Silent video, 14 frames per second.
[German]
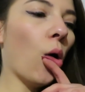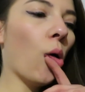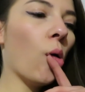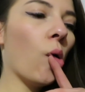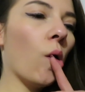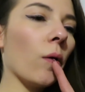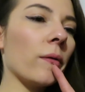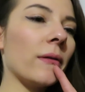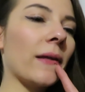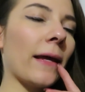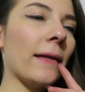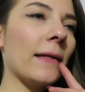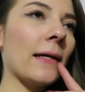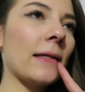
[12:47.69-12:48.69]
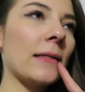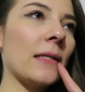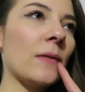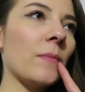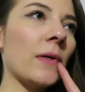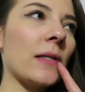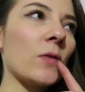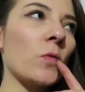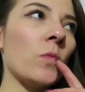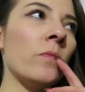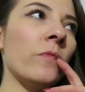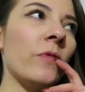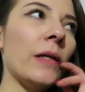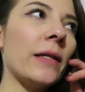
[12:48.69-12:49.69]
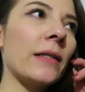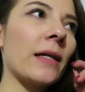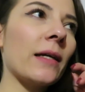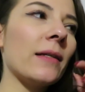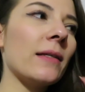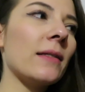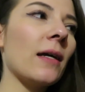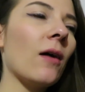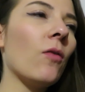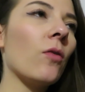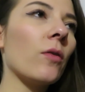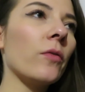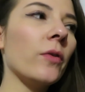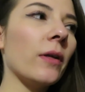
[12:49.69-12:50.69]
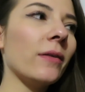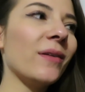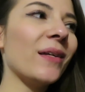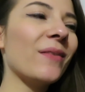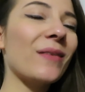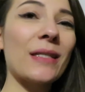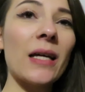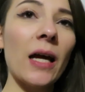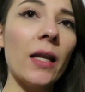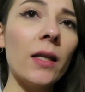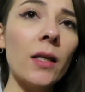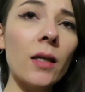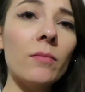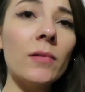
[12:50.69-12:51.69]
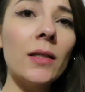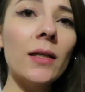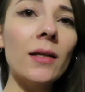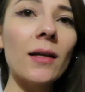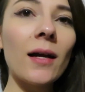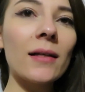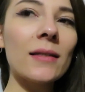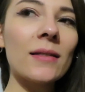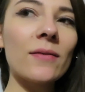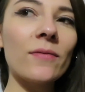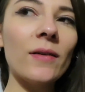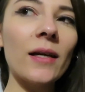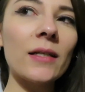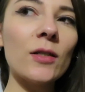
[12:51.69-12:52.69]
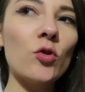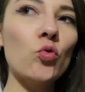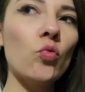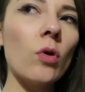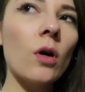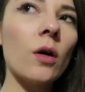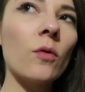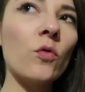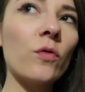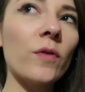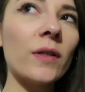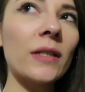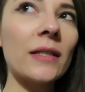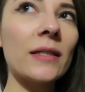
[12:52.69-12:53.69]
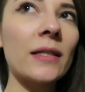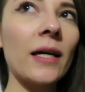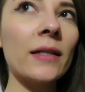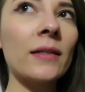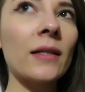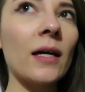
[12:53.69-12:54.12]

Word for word: und dann dachte ich mal so, hm, vielleicht kann das ja auch an irgendwas anderem liegen als vielleicht nur Unverträglichkeiten.